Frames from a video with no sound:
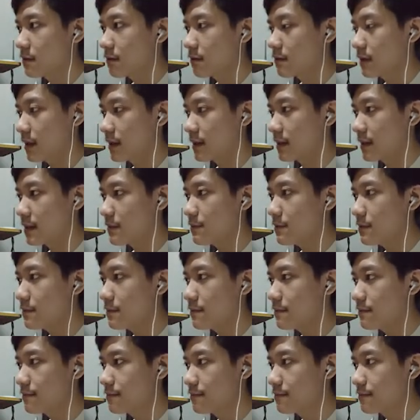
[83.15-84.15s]
hilangin lagi belum
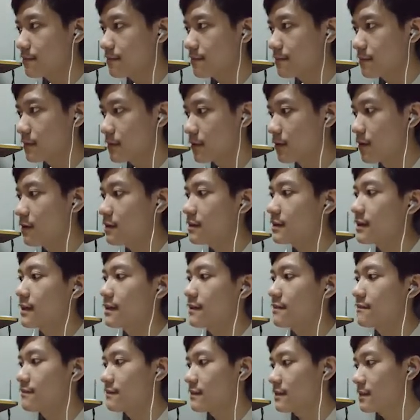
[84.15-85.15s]
oke
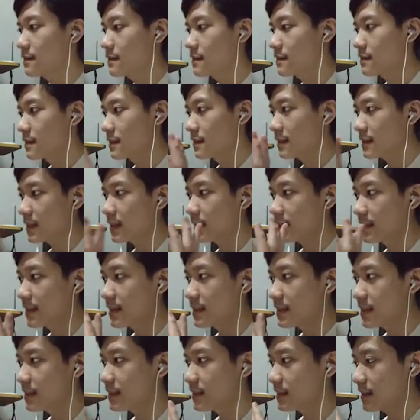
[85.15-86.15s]
jadi kayak gini
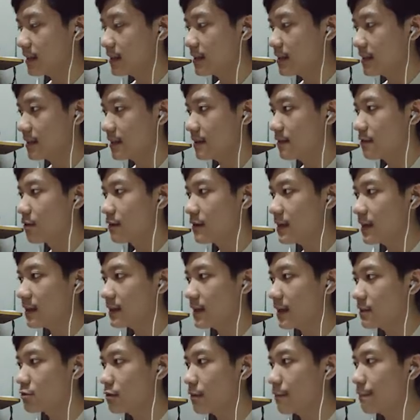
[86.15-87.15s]
aja kita kita ya oke
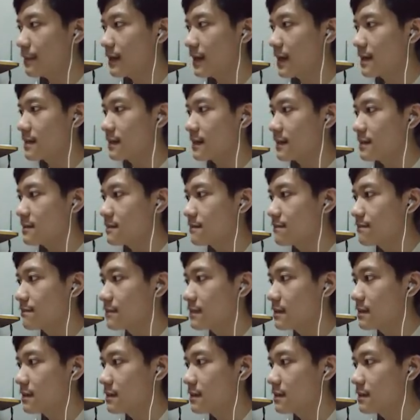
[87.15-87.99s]
kita langsung play aja guys